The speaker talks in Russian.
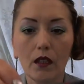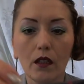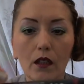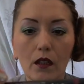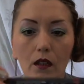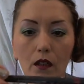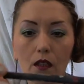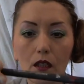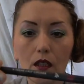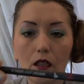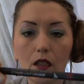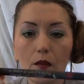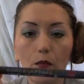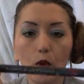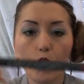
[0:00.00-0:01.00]
э,
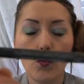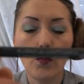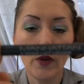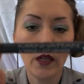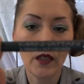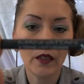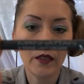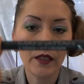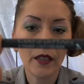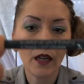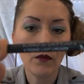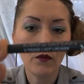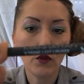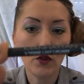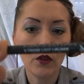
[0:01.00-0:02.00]
покупала я
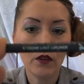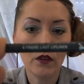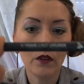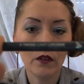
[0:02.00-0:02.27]
вот